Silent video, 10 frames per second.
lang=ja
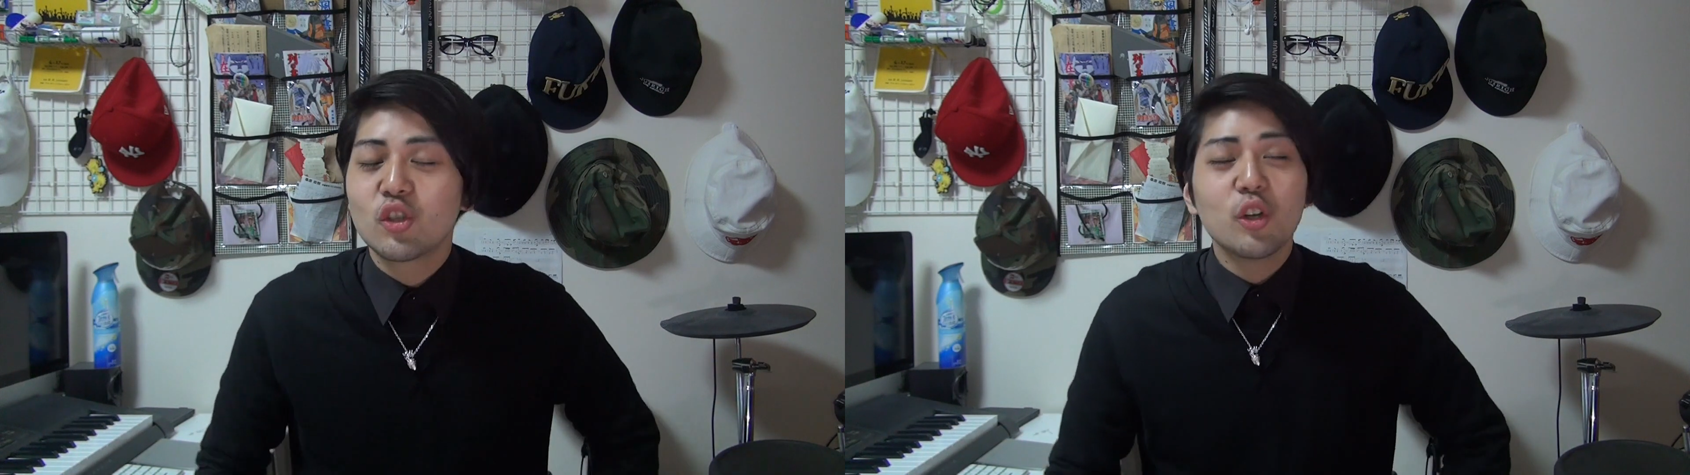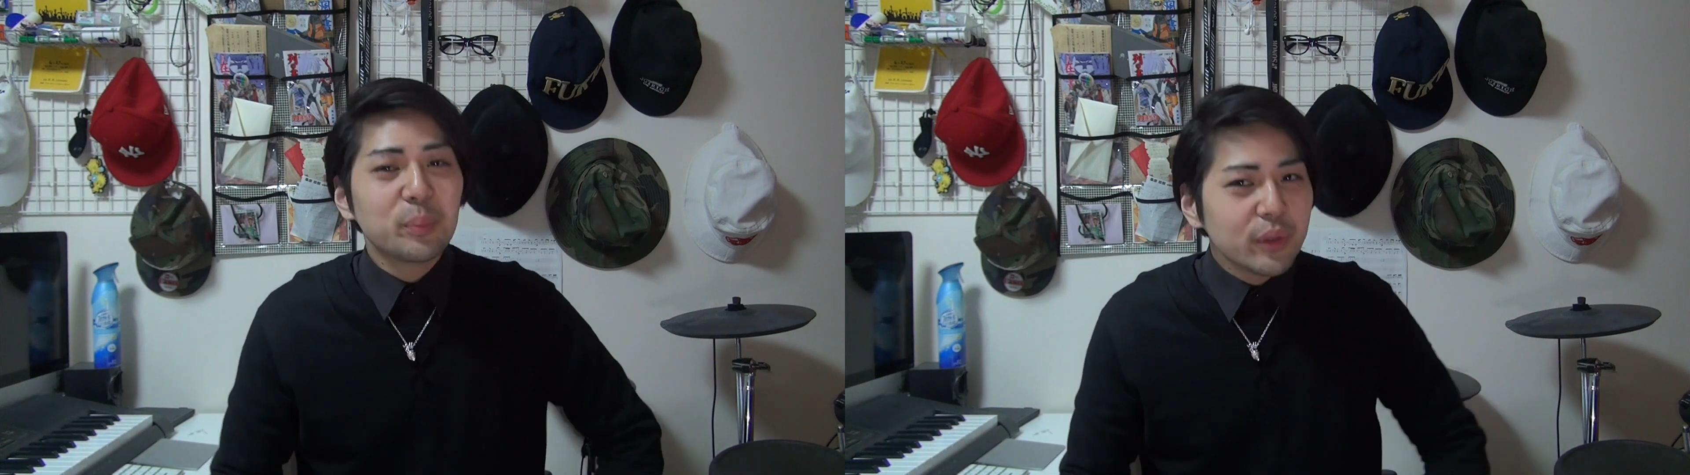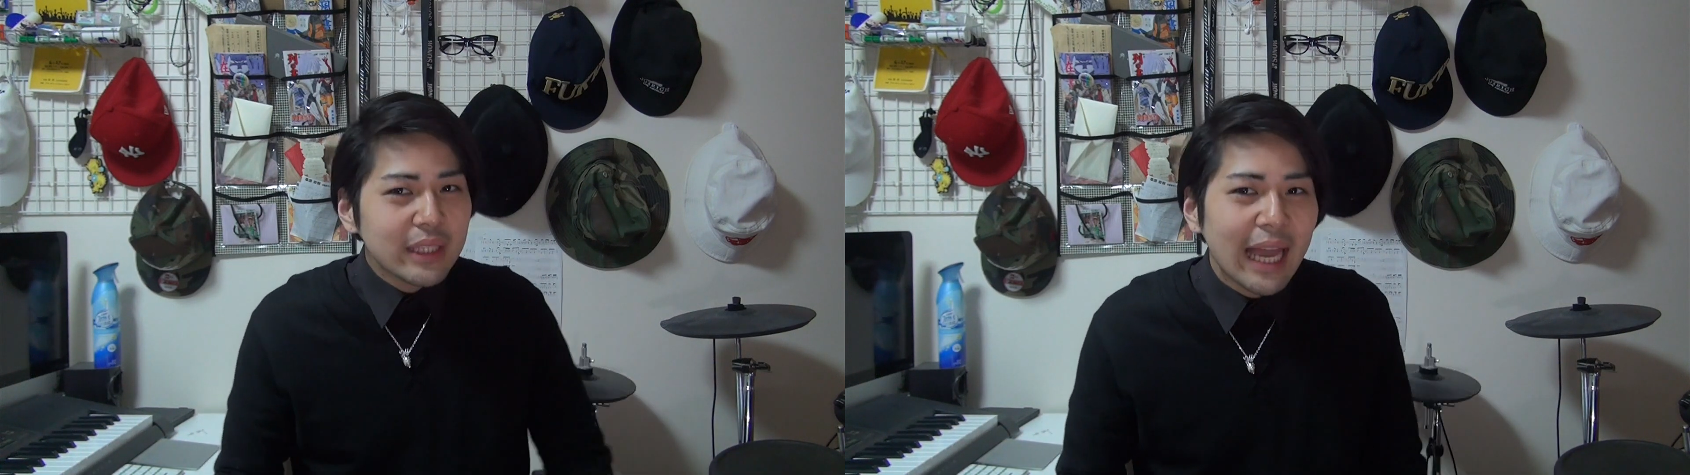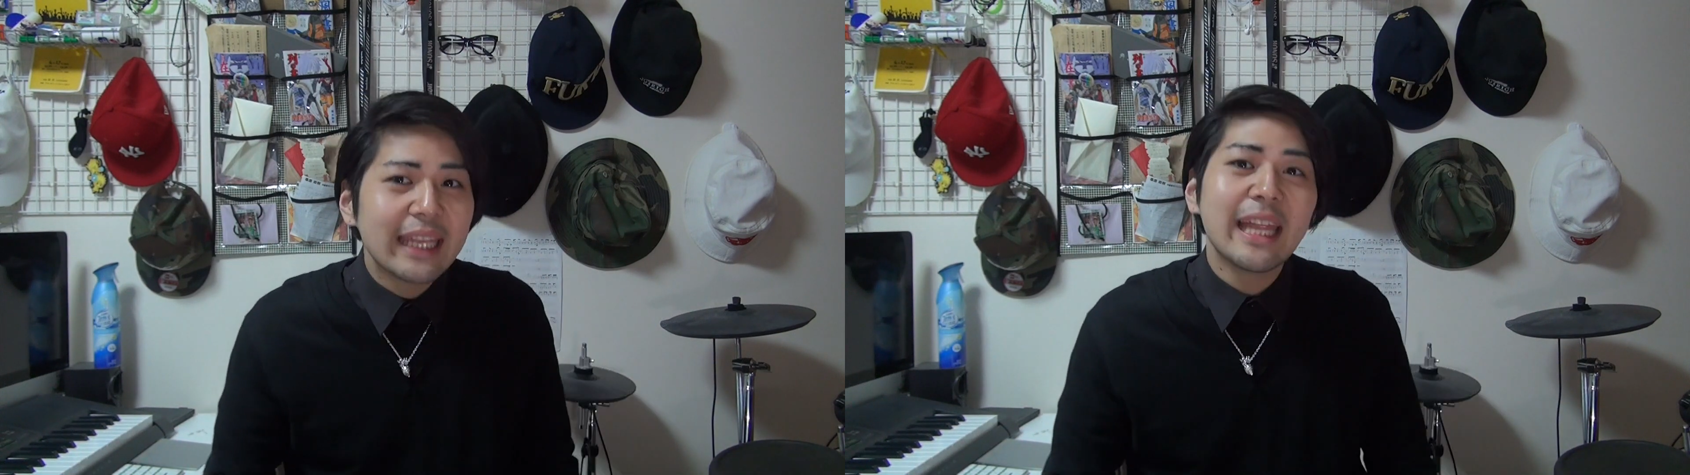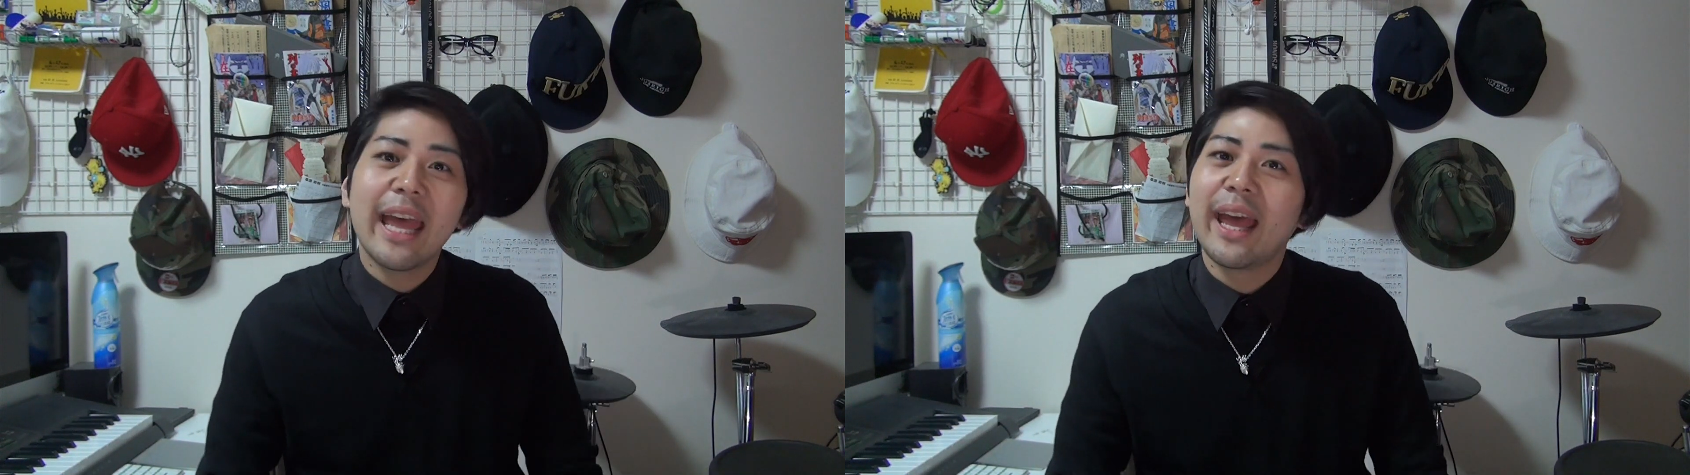その舞
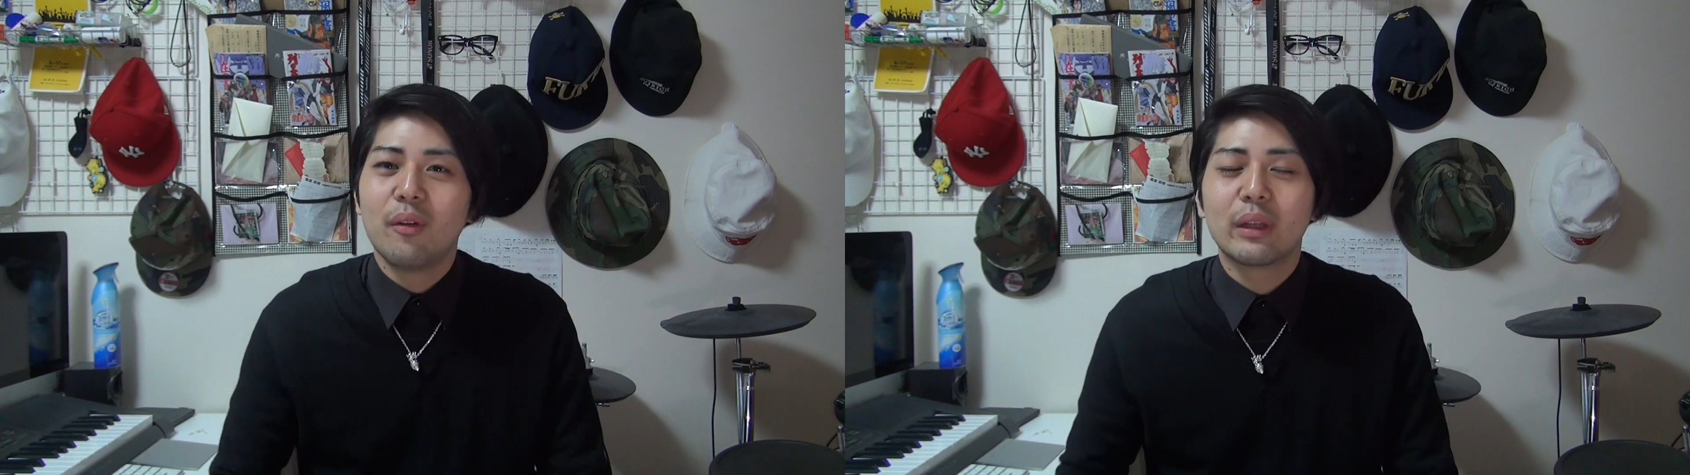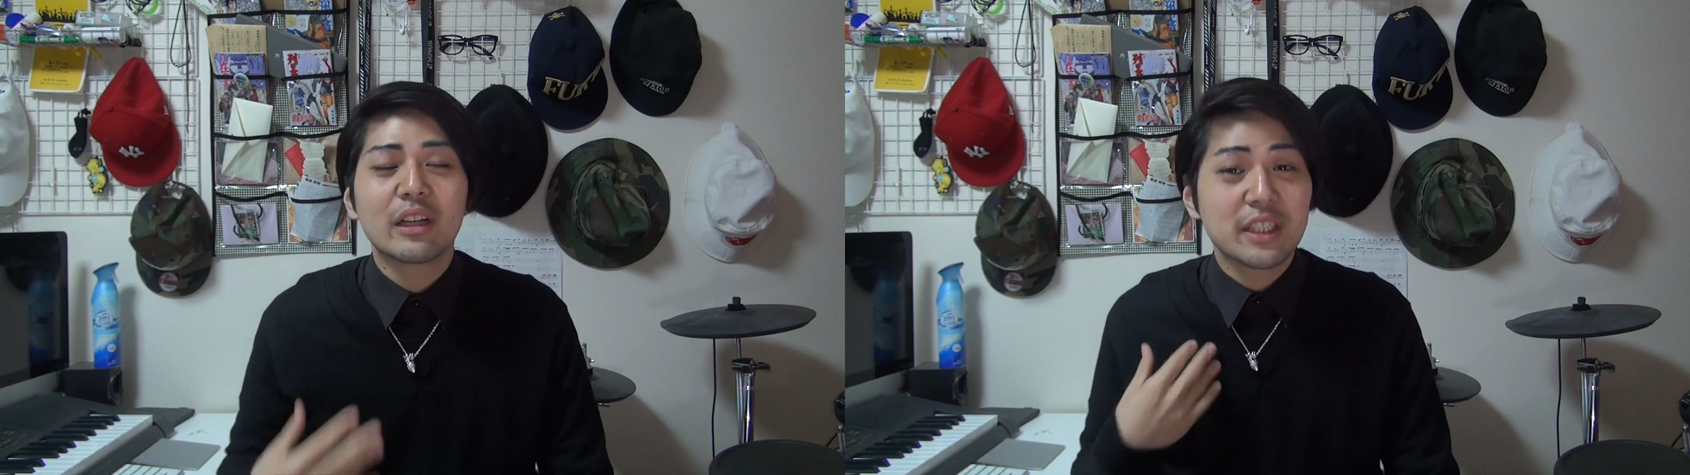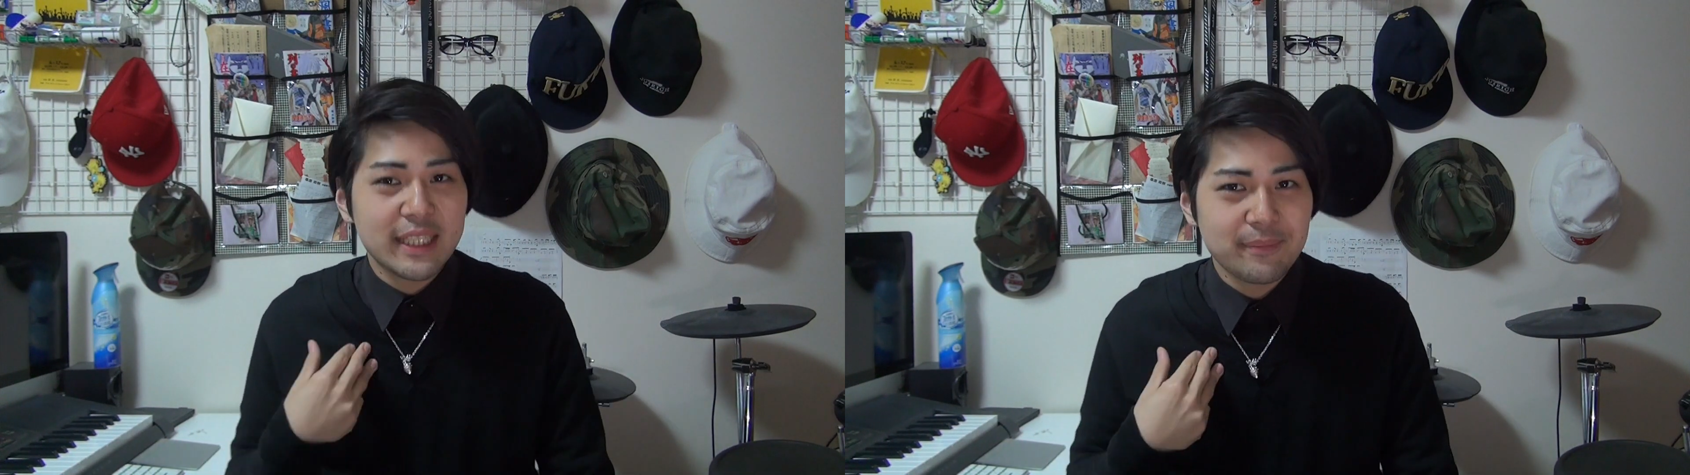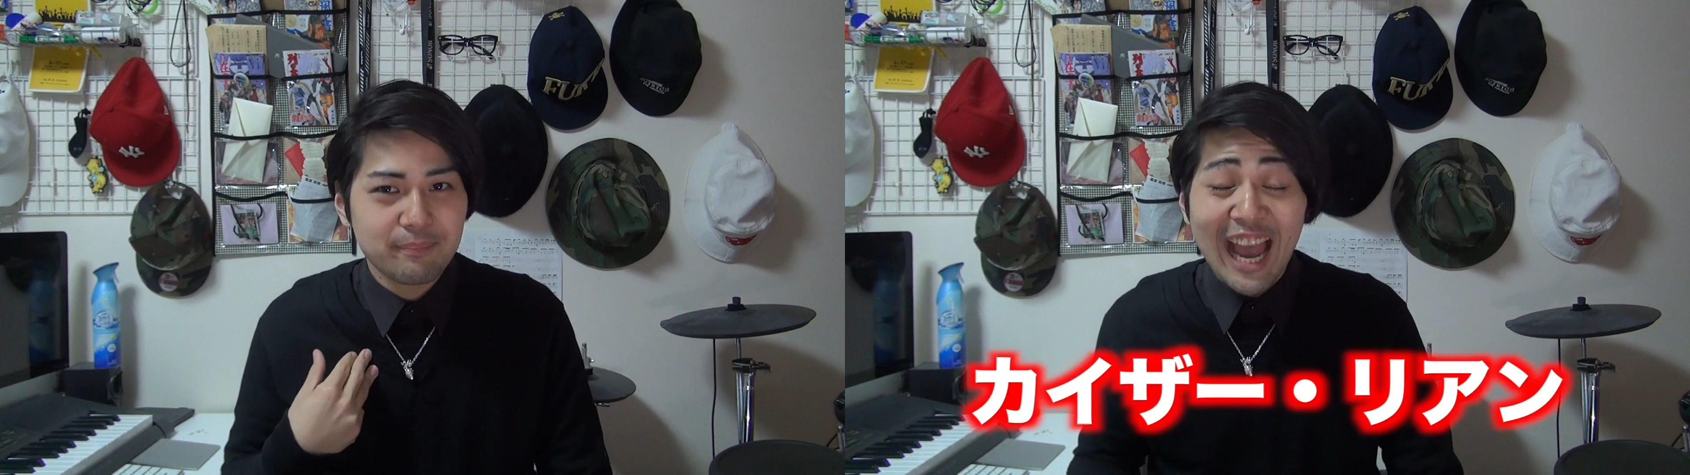台で、私、